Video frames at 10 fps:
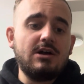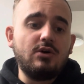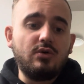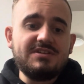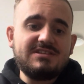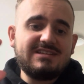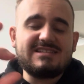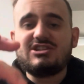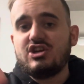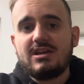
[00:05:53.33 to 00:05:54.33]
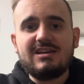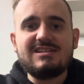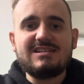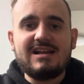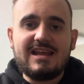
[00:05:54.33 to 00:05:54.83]
Und das Chicken
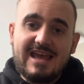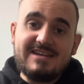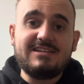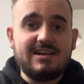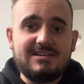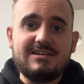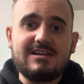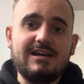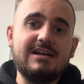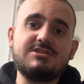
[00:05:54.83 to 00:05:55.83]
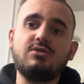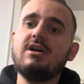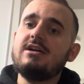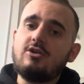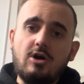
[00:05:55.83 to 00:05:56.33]
ist halt echt richtig geil. Also
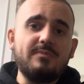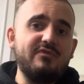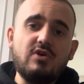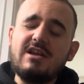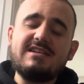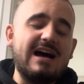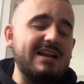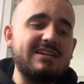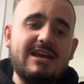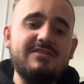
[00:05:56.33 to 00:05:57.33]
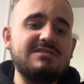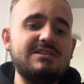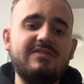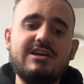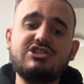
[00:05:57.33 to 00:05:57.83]
kommt wirklich an
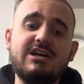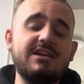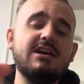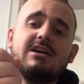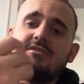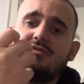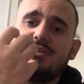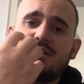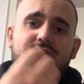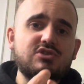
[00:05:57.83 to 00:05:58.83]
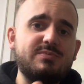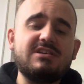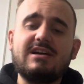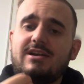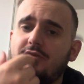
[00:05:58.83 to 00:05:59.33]
KFC-Fleisch ran, von der
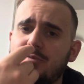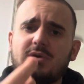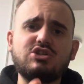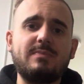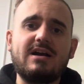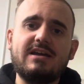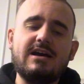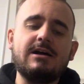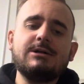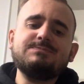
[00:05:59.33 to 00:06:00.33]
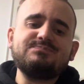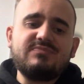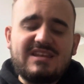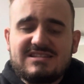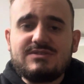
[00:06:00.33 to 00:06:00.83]
Knusprigkeit, auch vom Geschmack her.
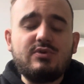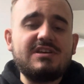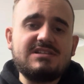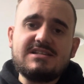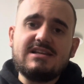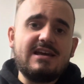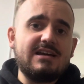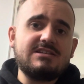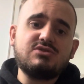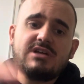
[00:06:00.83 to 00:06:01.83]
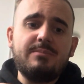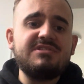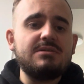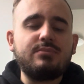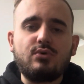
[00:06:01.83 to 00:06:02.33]
Das ist wirklich sehr, sehr lecker, zusammen
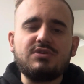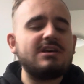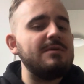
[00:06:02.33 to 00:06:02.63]
mit dem Brot.